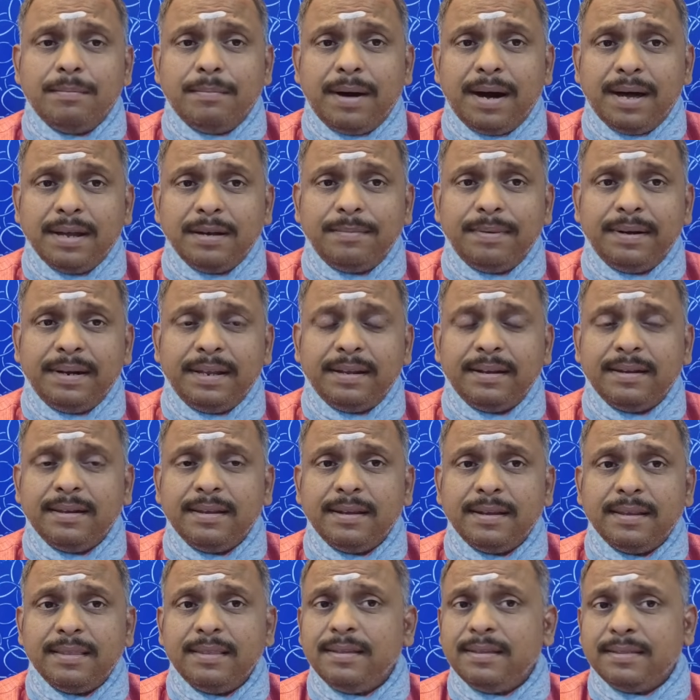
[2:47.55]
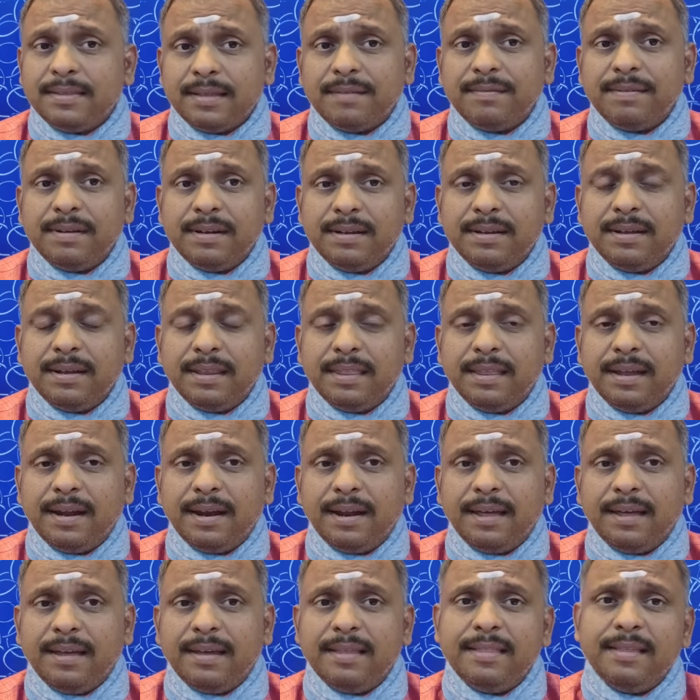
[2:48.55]
மாறுபட்டு இருக்கிறது தவறுங்கிறது
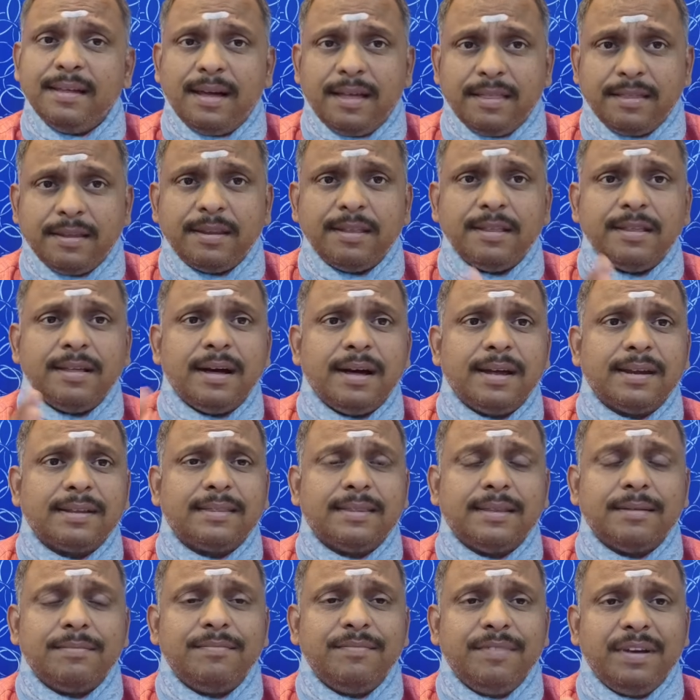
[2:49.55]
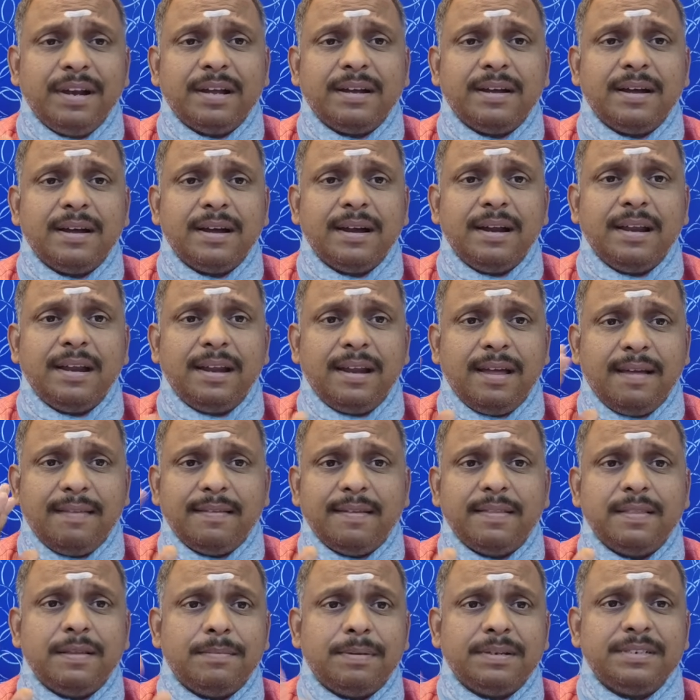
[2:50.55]
கிடையாது அதற்கு அர்த்தம் விளக்கங்கள் எல்லாம்
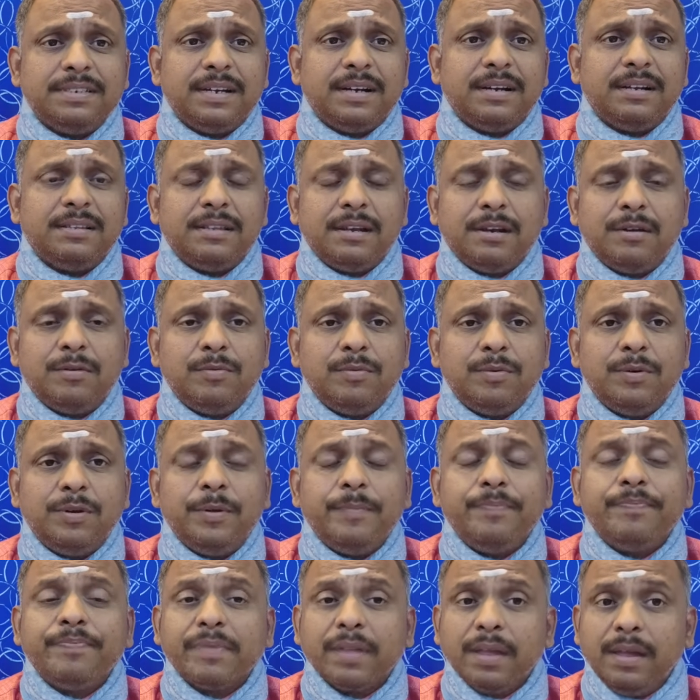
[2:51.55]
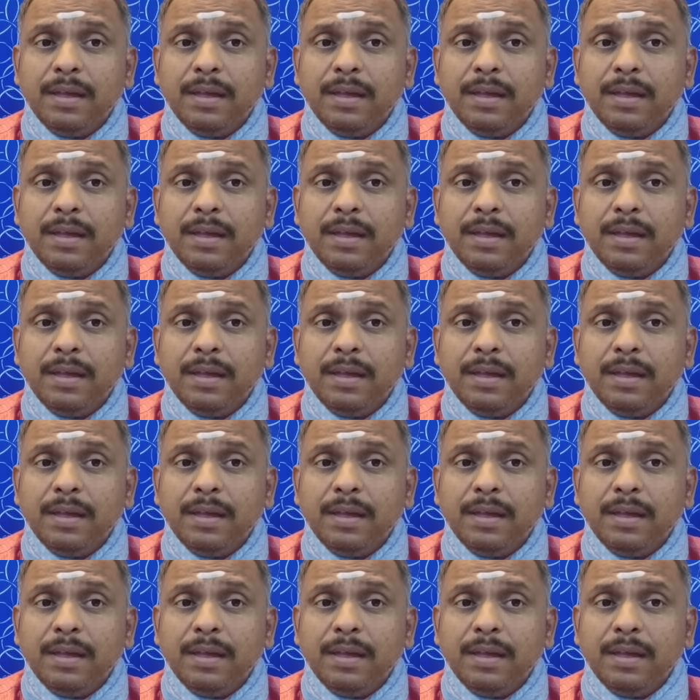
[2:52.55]
அந்தந்த பஞ்சாங்கத்தில் உண்டு